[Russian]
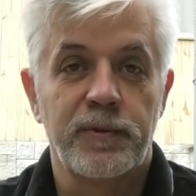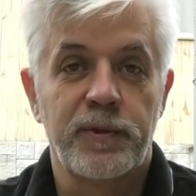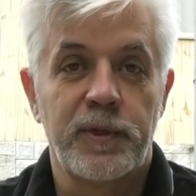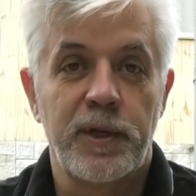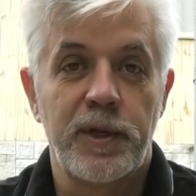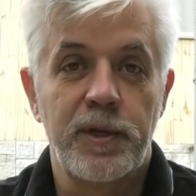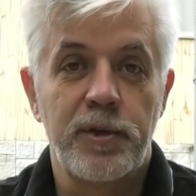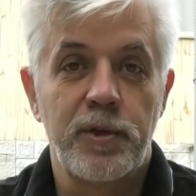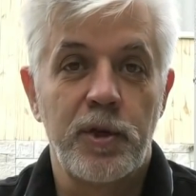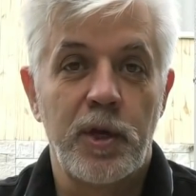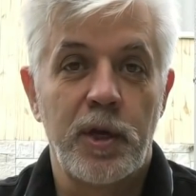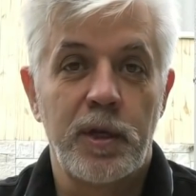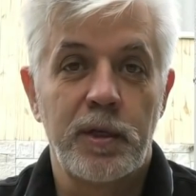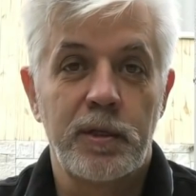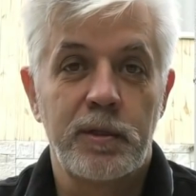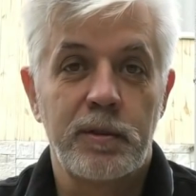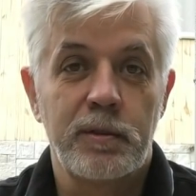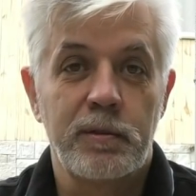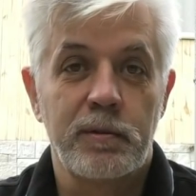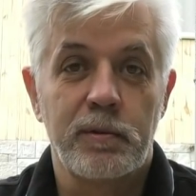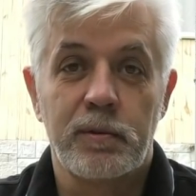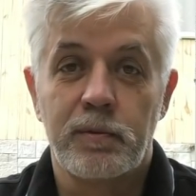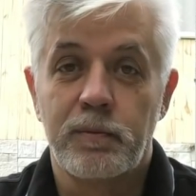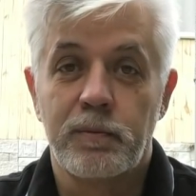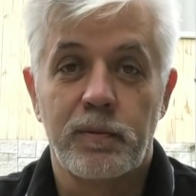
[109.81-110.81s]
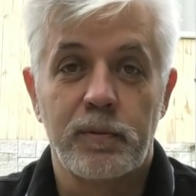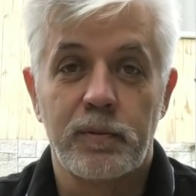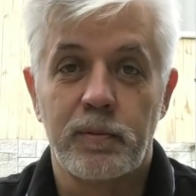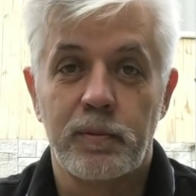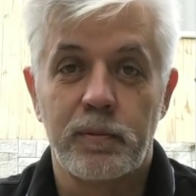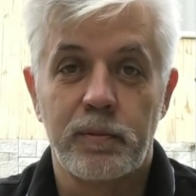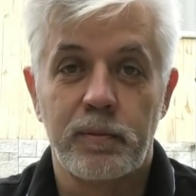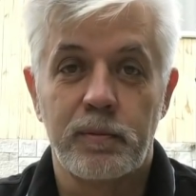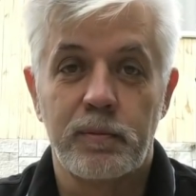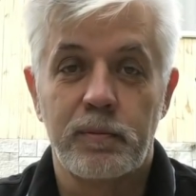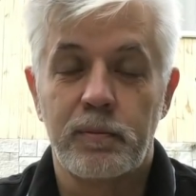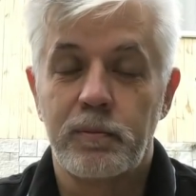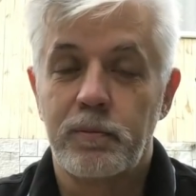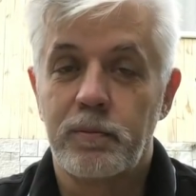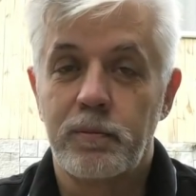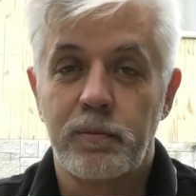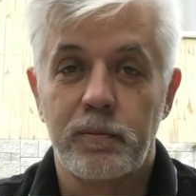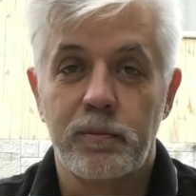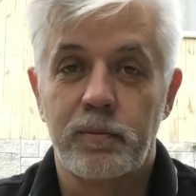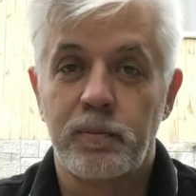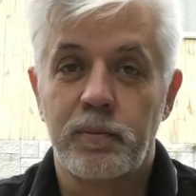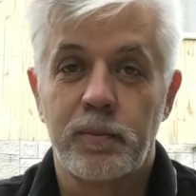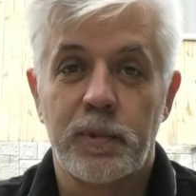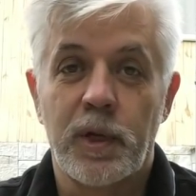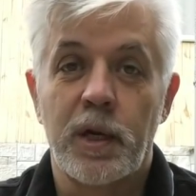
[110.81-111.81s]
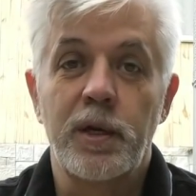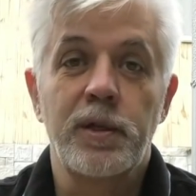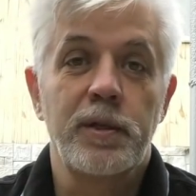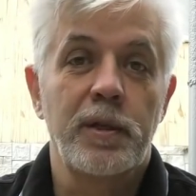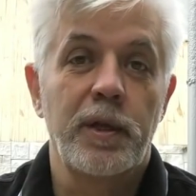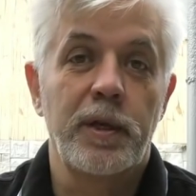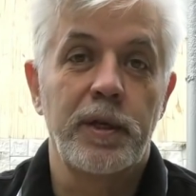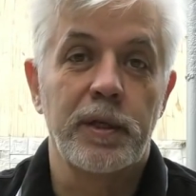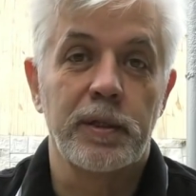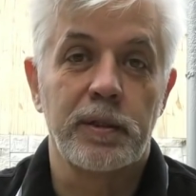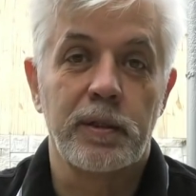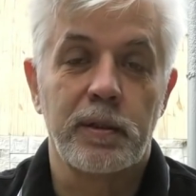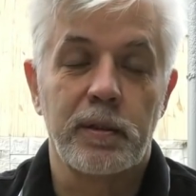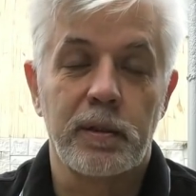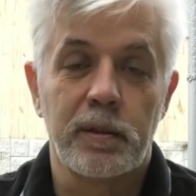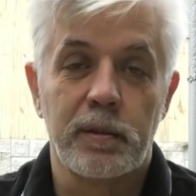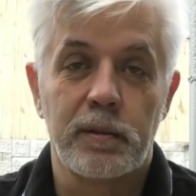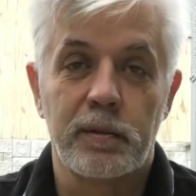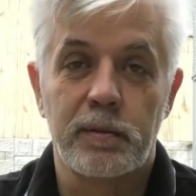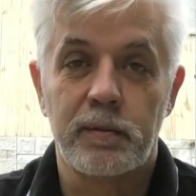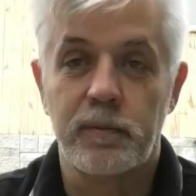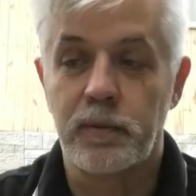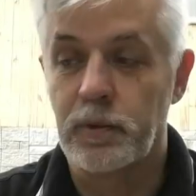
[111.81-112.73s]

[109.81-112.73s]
встречается крайне редко.